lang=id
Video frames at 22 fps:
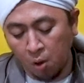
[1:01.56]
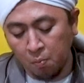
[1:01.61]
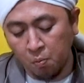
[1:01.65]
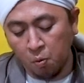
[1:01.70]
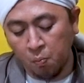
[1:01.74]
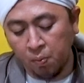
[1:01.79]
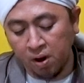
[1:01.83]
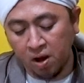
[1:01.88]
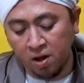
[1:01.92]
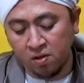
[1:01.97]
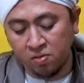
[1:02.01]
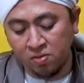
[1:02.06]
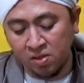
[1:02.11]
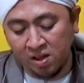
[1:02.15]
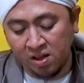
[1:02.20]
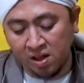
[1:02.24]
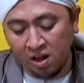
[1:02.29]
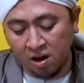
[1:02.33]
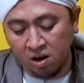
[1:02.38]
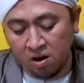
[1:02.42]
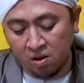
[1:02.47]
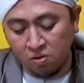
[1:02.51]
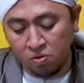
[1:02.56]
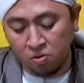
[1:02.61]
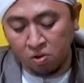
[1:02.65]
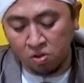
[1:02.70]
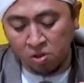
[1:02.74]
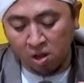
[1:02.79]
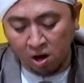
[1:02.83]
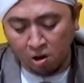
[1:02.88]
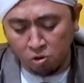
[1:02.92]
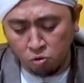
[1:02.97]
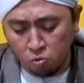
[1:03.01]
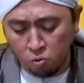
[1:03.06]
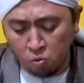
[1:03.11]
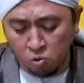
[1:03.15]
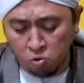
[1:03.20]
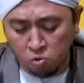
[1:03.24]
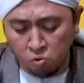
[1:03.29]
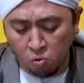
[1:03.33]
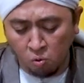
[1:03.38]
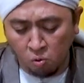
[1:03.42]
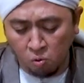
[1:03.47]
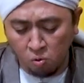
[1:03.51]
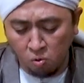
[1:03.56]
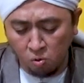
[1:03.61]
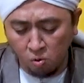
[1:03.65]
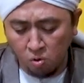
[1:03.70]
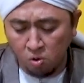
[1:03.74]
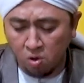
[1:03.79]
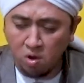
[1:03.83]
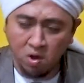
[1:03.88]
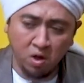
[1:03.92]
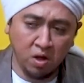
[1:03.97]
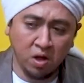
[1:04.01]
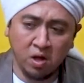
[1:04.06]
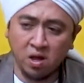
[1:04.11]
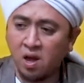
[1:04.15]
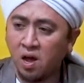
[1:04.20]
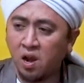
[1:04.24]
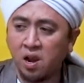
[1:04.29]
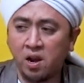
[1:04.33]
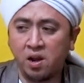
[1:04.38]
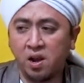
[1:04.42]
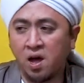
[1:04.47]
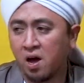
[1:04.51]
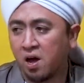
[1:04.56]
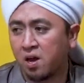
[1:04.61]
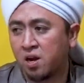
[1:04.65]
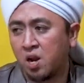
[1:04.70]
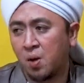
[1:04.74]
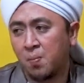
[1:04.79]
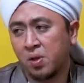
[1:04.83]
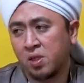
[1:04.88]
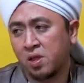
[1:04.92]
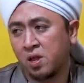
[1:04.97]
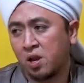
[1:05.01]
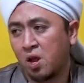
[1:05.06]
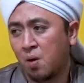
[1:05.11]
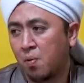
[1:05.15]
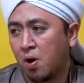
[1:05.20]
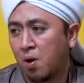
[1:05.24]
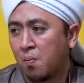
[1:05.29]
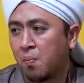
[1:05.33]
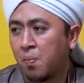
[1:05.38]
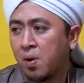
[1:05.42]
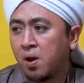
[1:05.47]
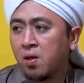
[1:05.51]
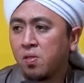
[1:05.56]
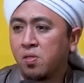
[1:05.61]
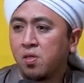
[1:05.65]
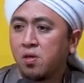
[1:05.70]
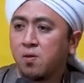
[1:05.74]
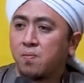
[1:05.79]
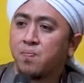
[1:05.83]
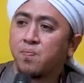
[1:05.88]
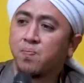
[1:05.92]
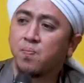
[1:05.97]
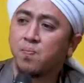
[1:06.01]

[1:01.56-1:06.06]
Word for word: kamu perhatikan secara sungguh-sungguh, kalian tidak akan dapat kenapa apa nanti.